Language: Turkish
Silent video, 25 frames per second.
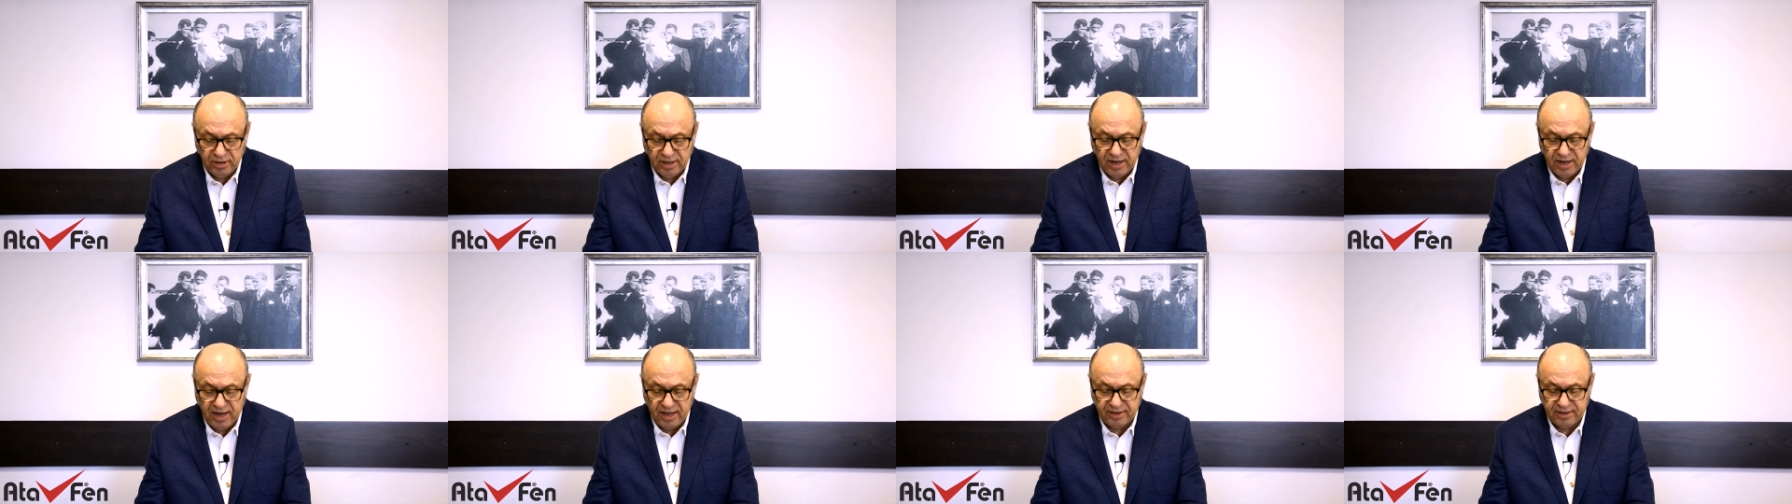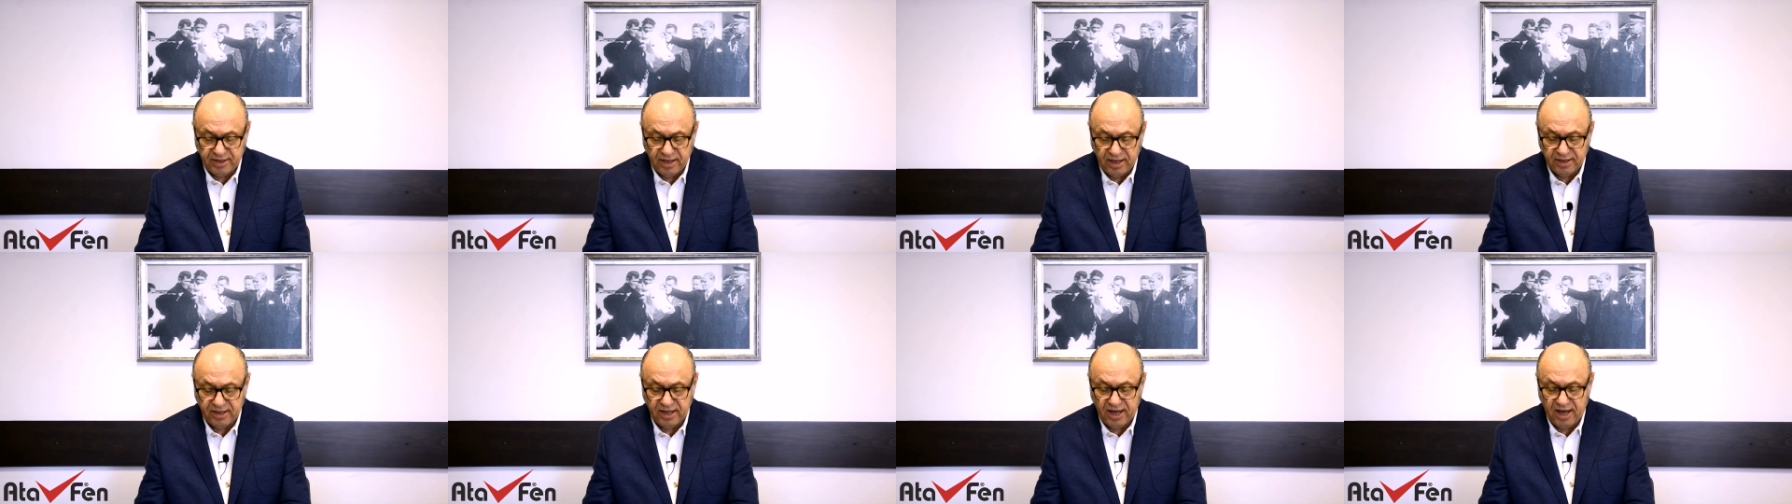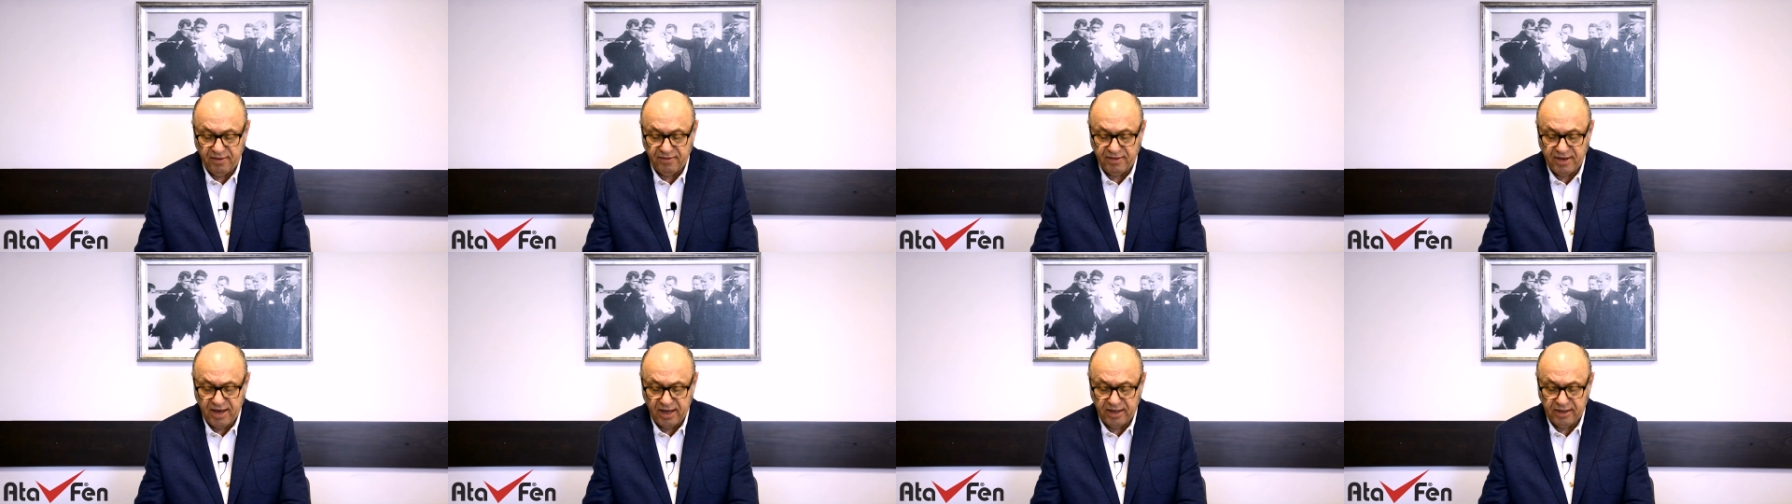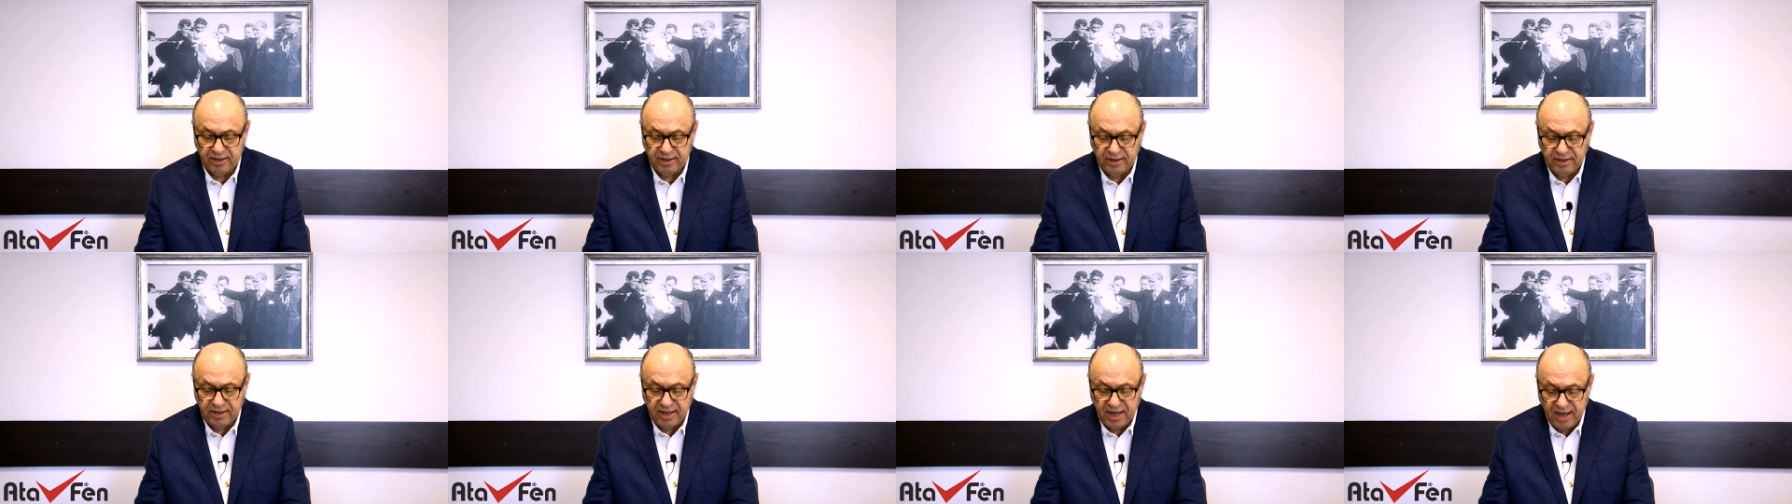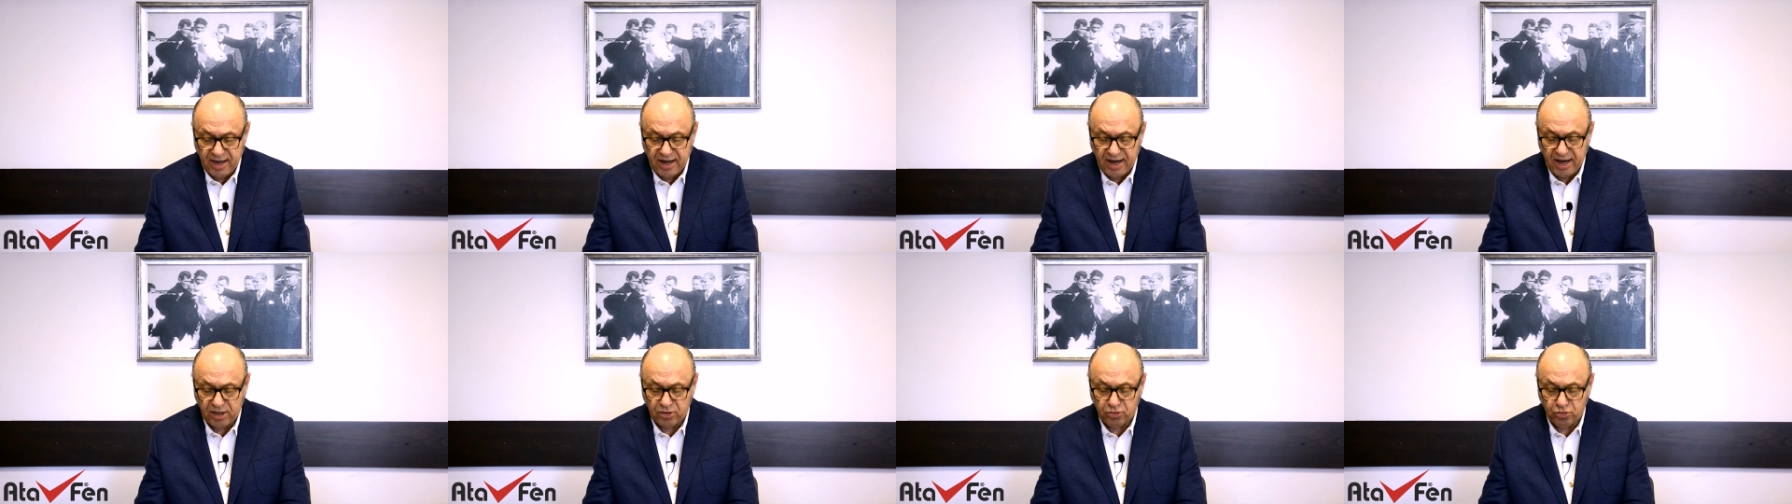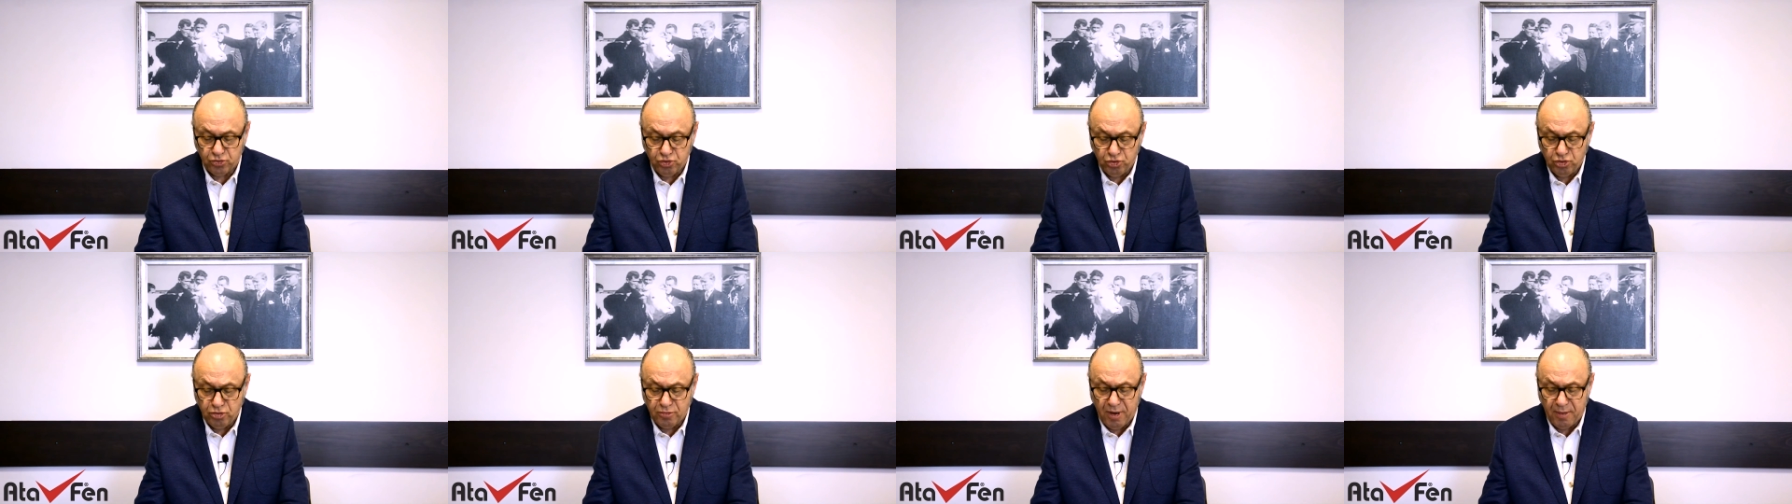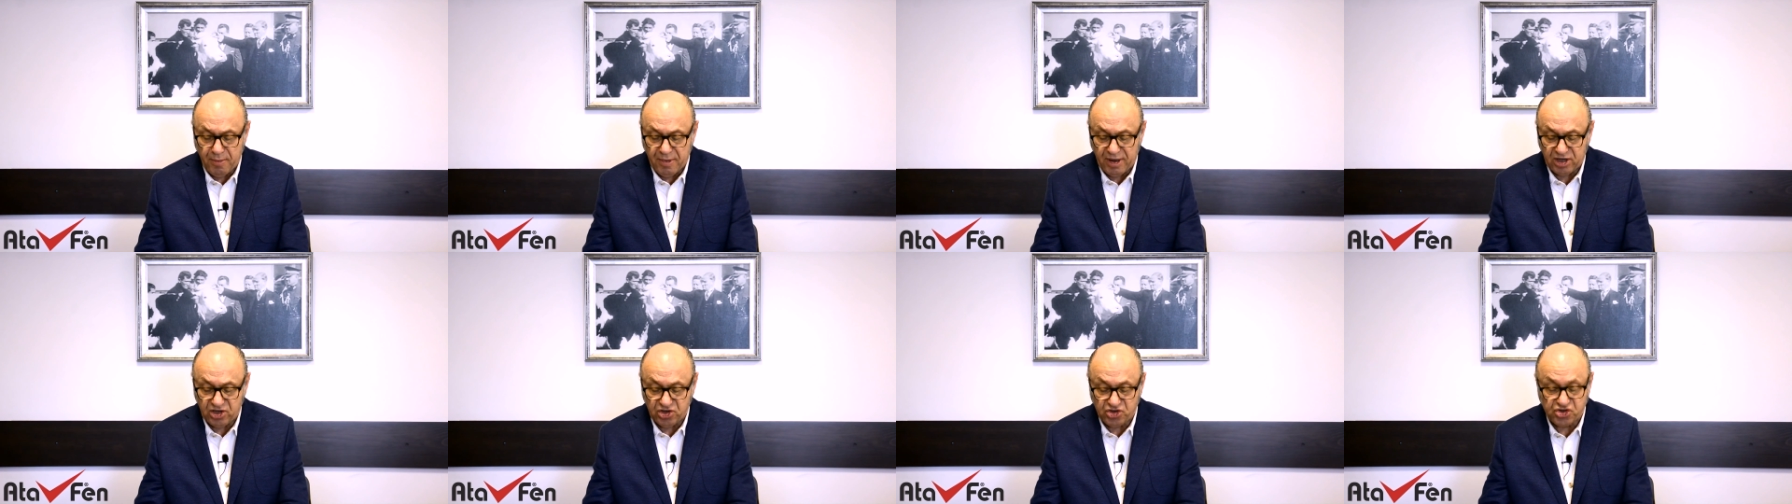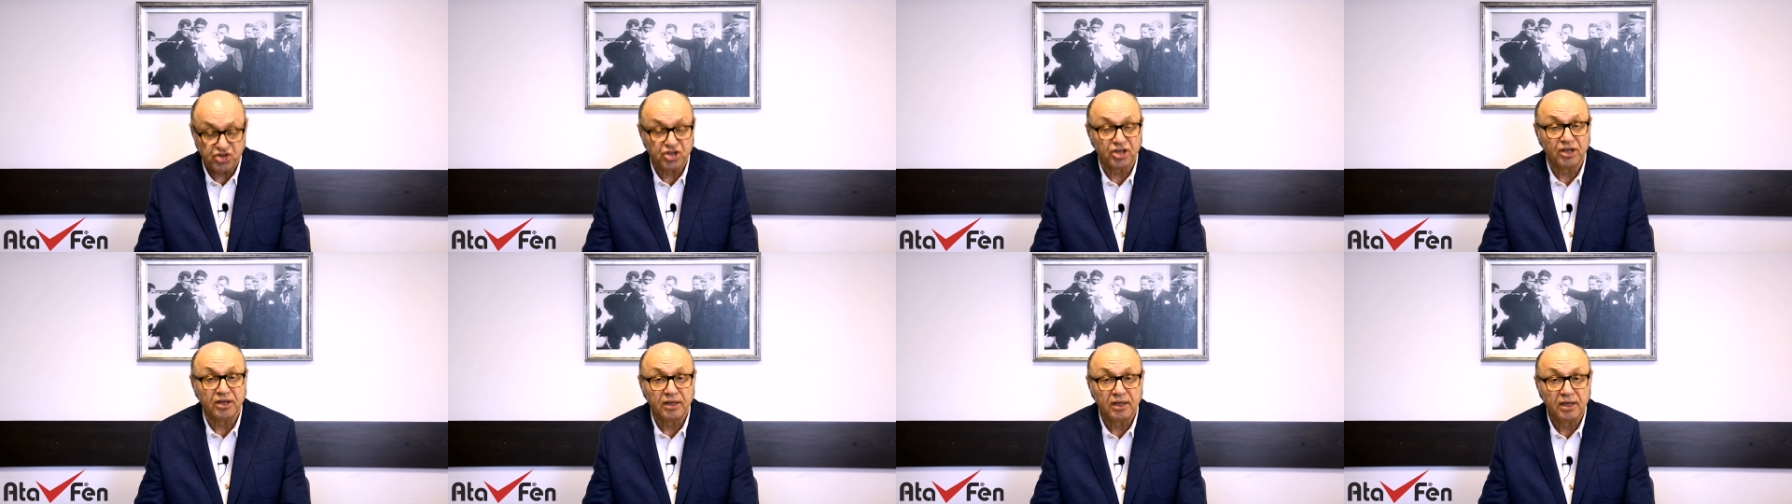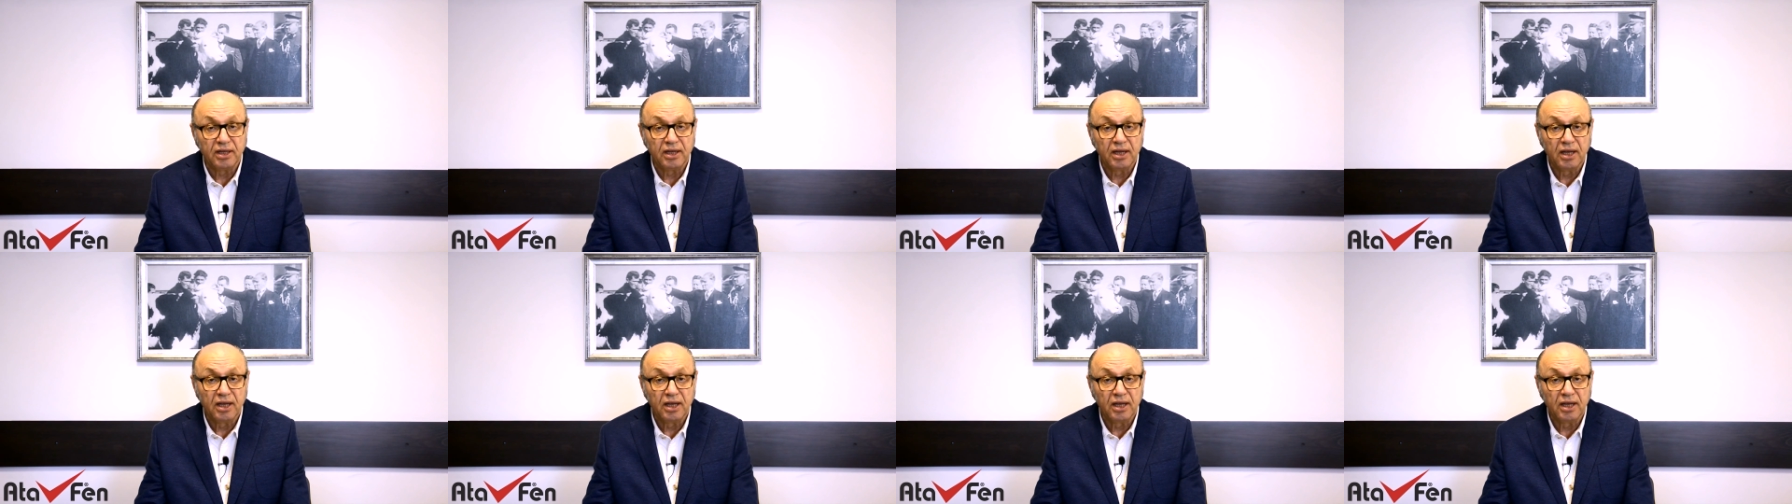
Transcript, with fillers: ile tedaviye gerek duymamak için